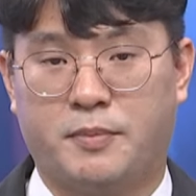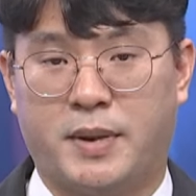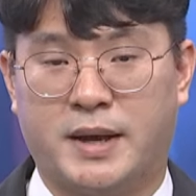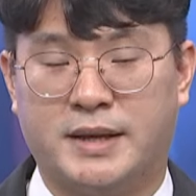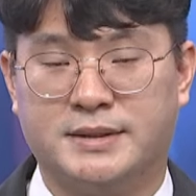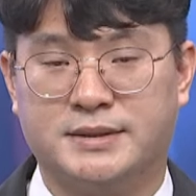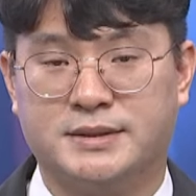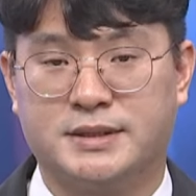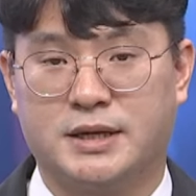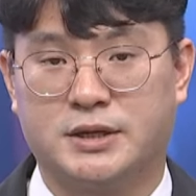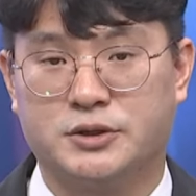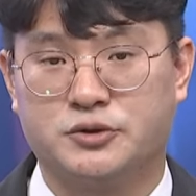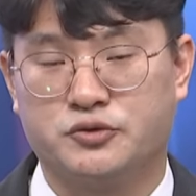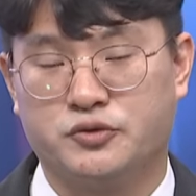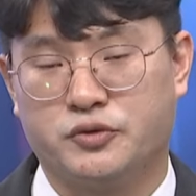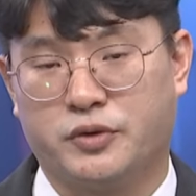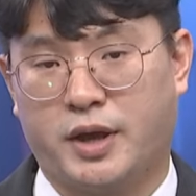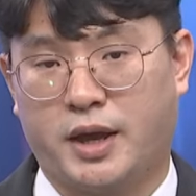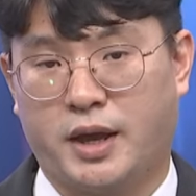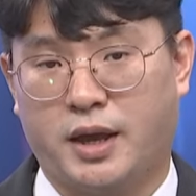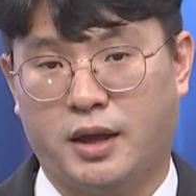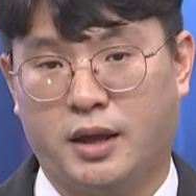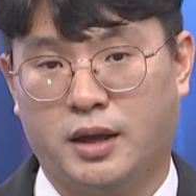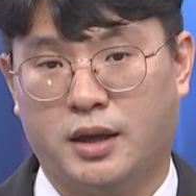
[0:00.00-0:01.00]

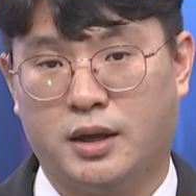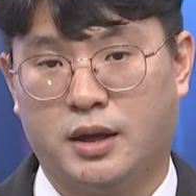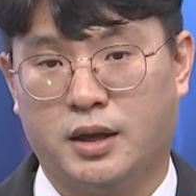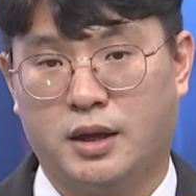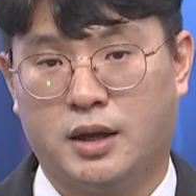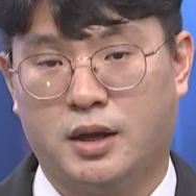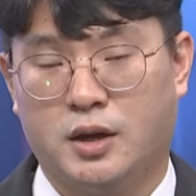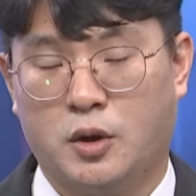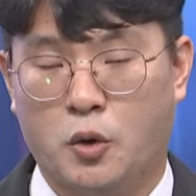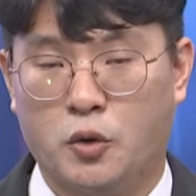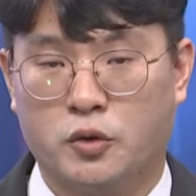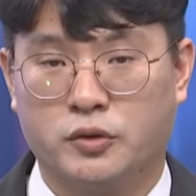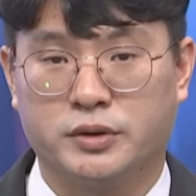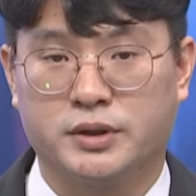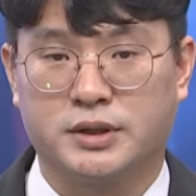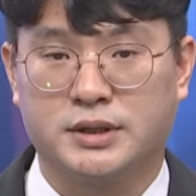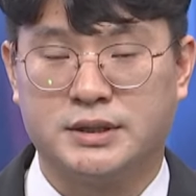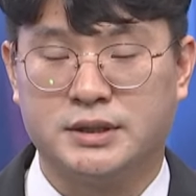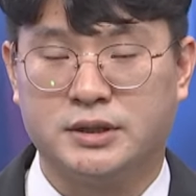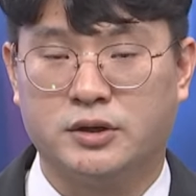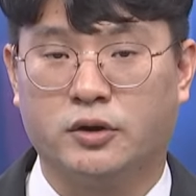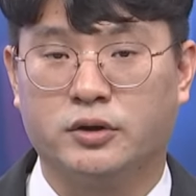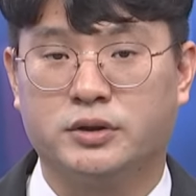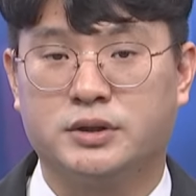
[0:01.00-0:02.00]
반사수의 혹은
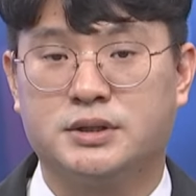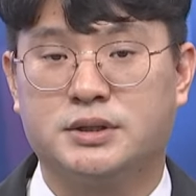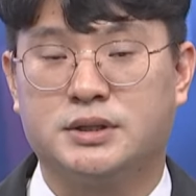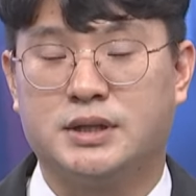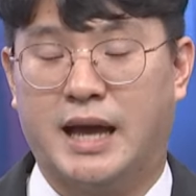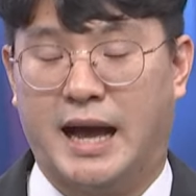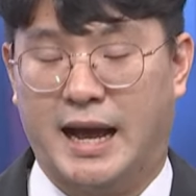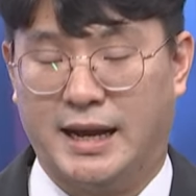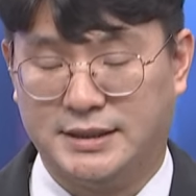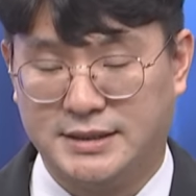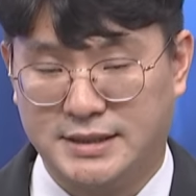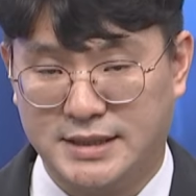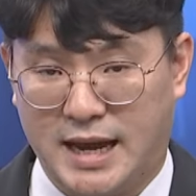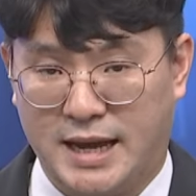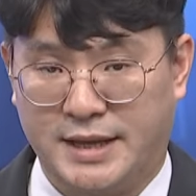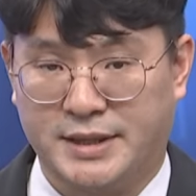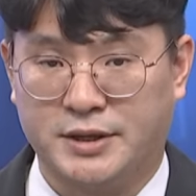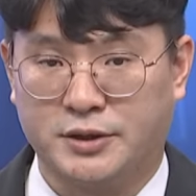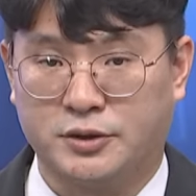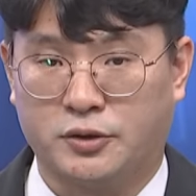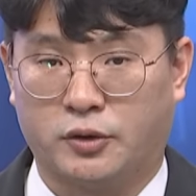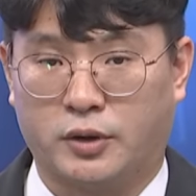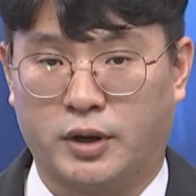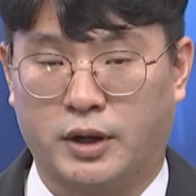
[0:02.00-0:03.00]
그것이
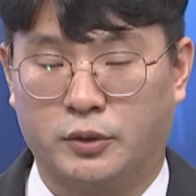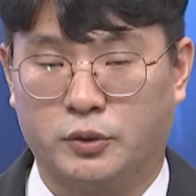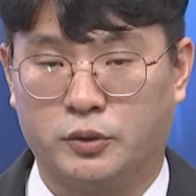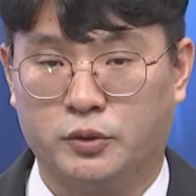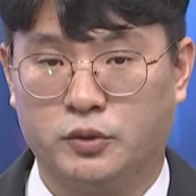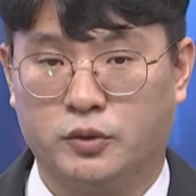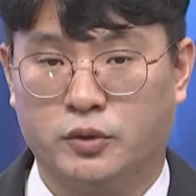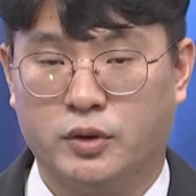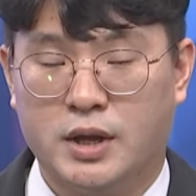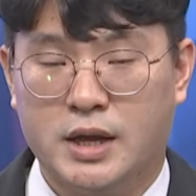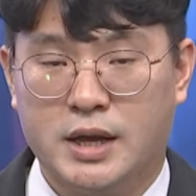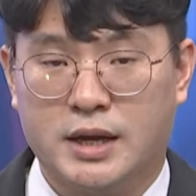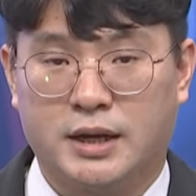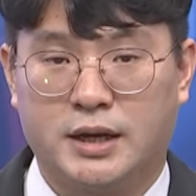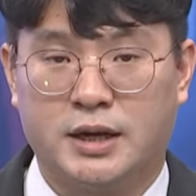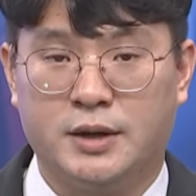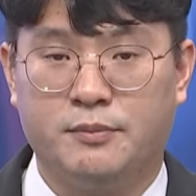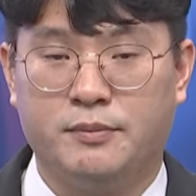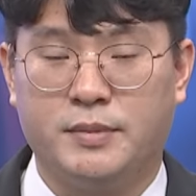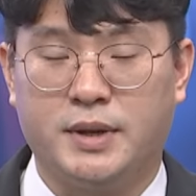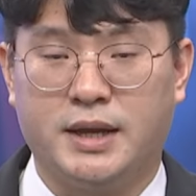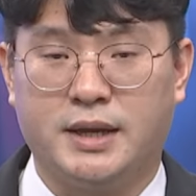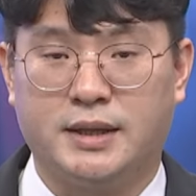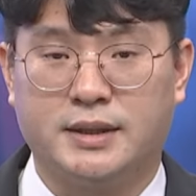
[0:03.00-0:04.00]
아니더라도
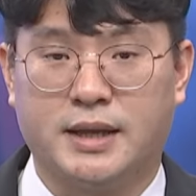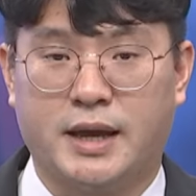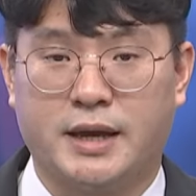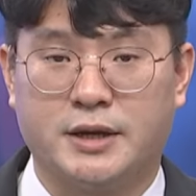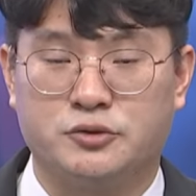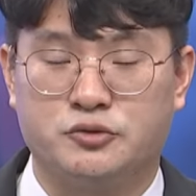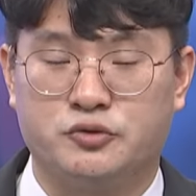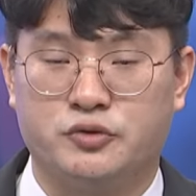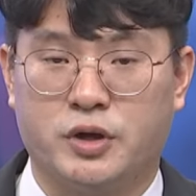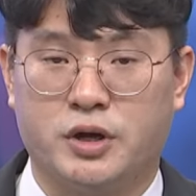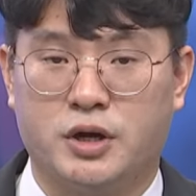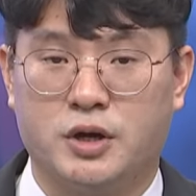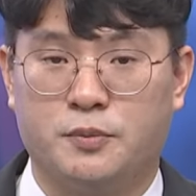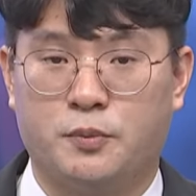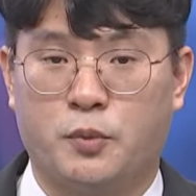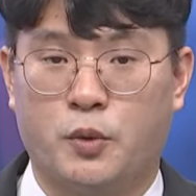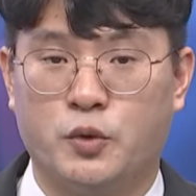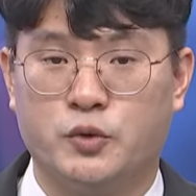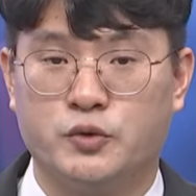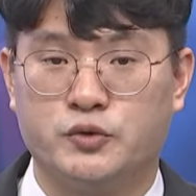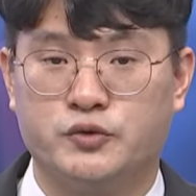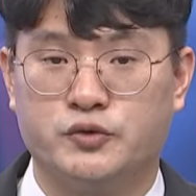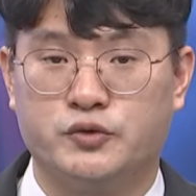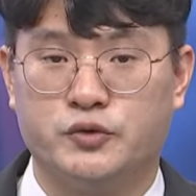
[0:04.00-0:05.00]
금리 인하의 수혜를
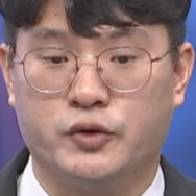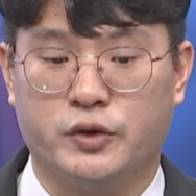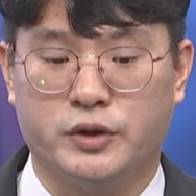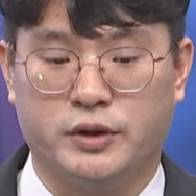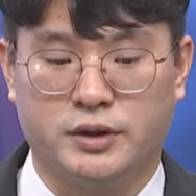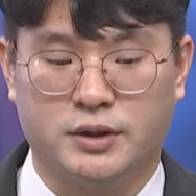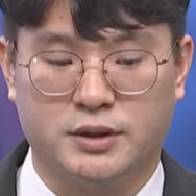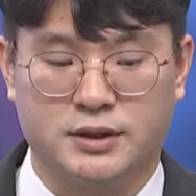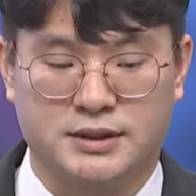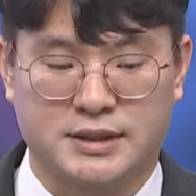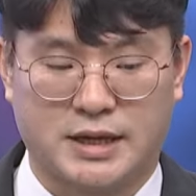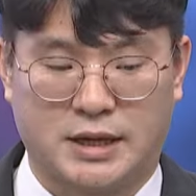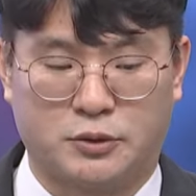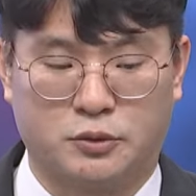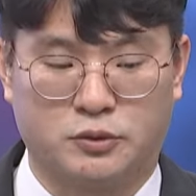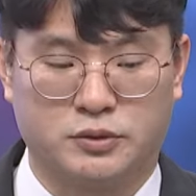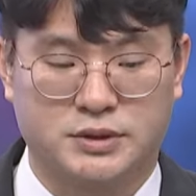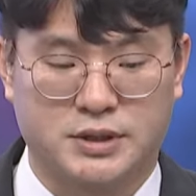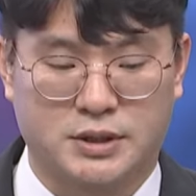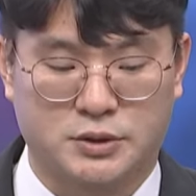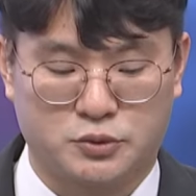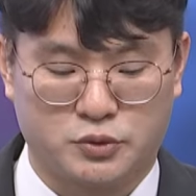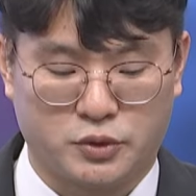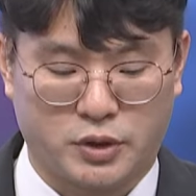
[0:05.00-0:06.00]
볼 수 있는
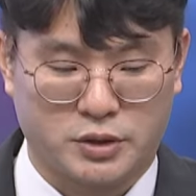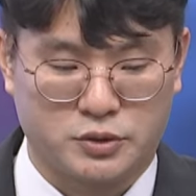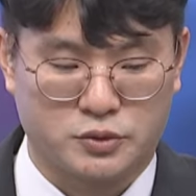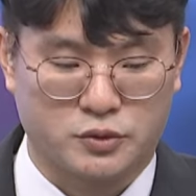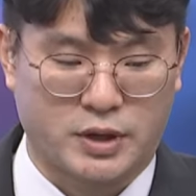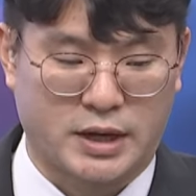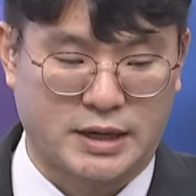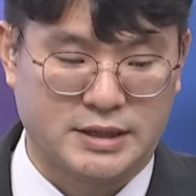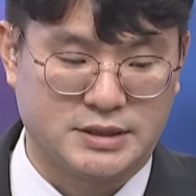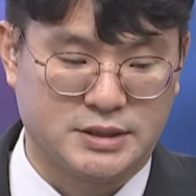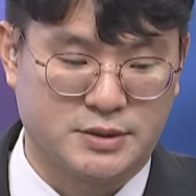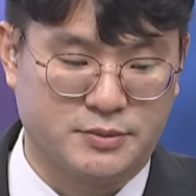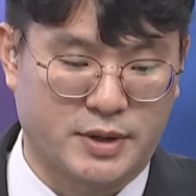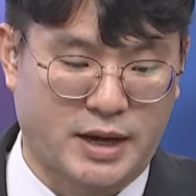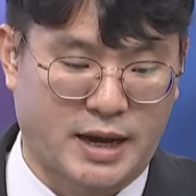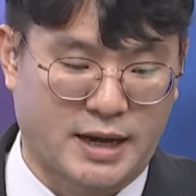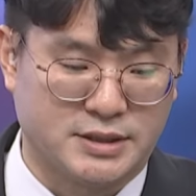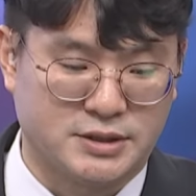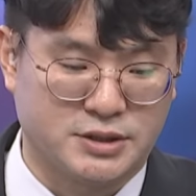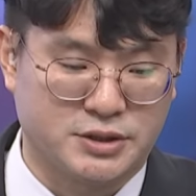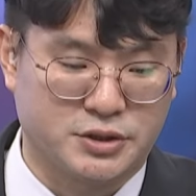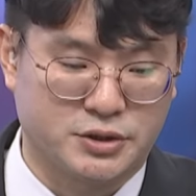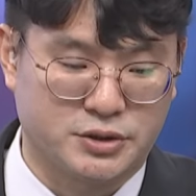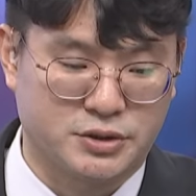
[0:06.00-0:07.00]
자동차 쪽에 좀 관심을
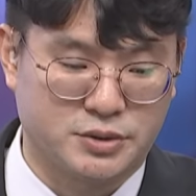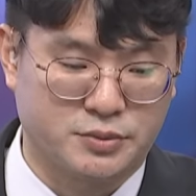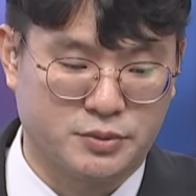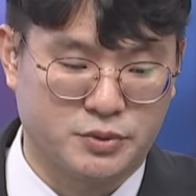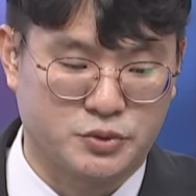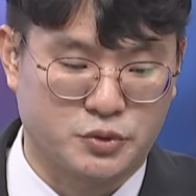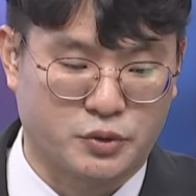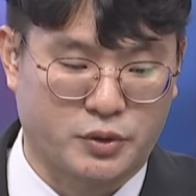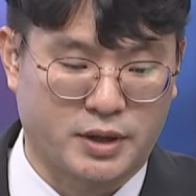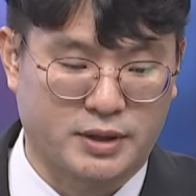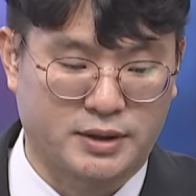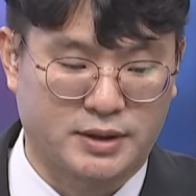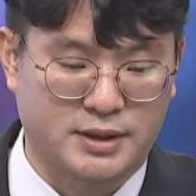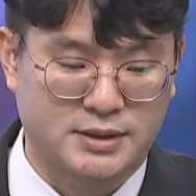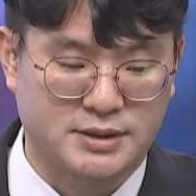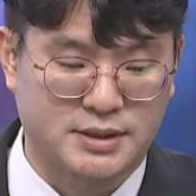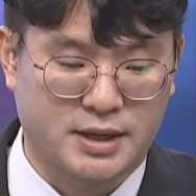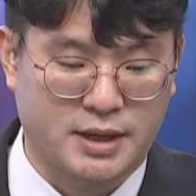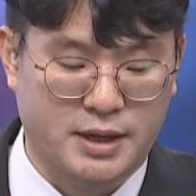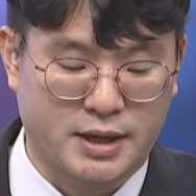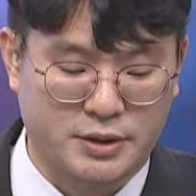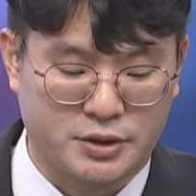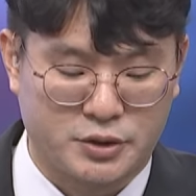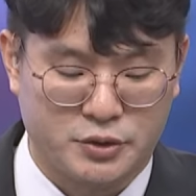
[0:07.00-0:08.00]
가지셨으면 좋겠다는
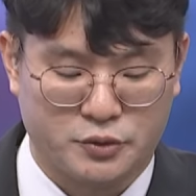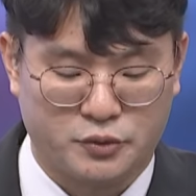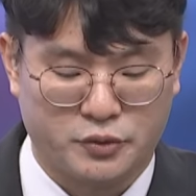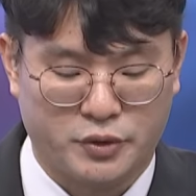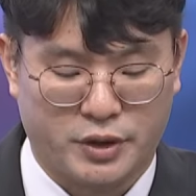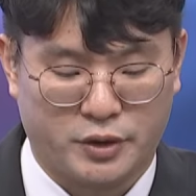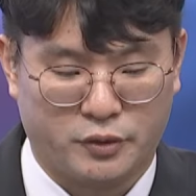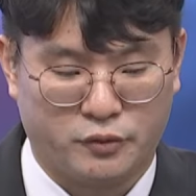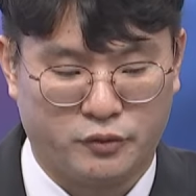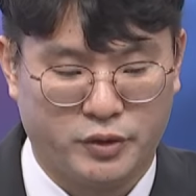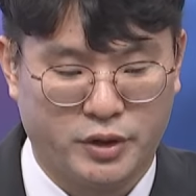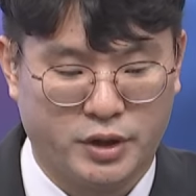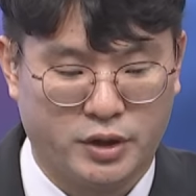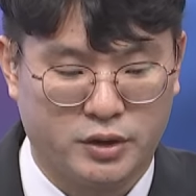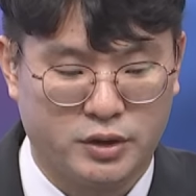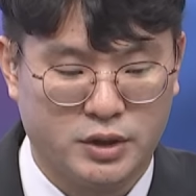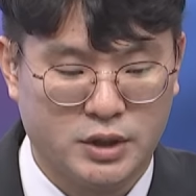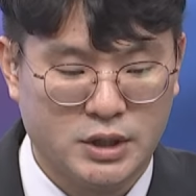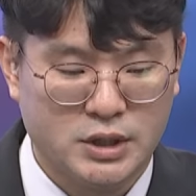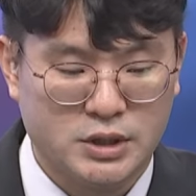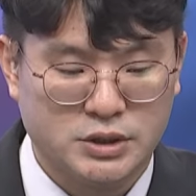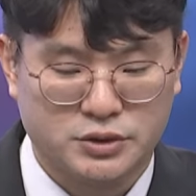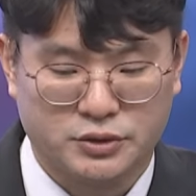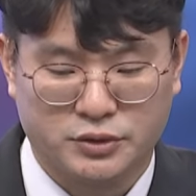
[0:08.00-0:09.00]
생각이 들고 있고요.
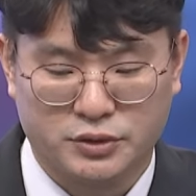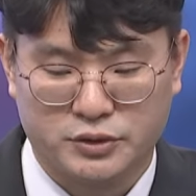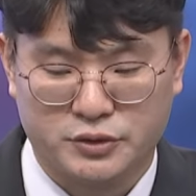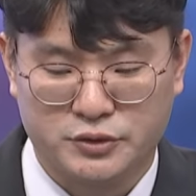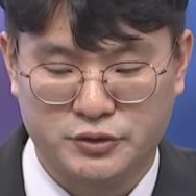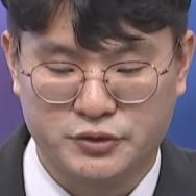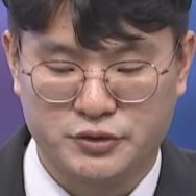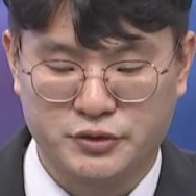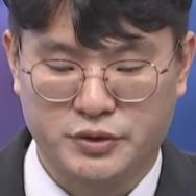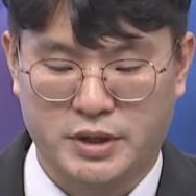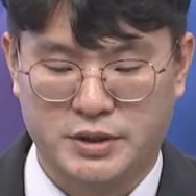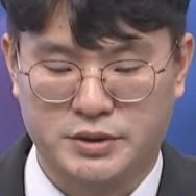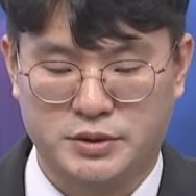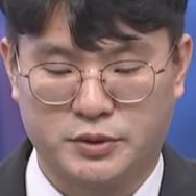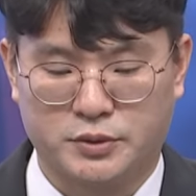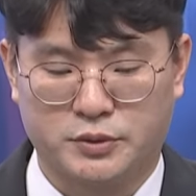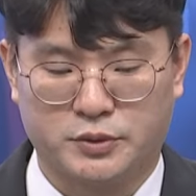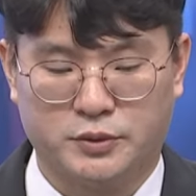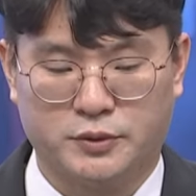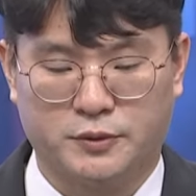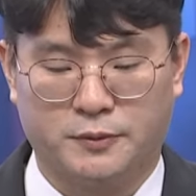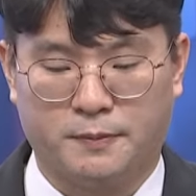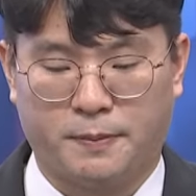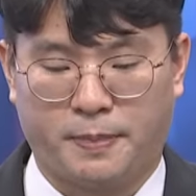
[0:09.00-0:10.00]
저는
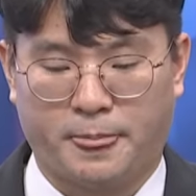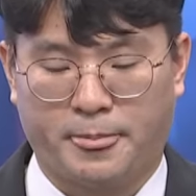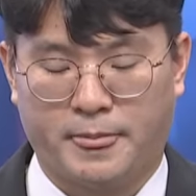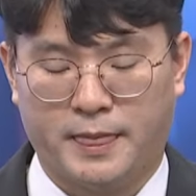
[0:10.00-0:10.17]
그중에서도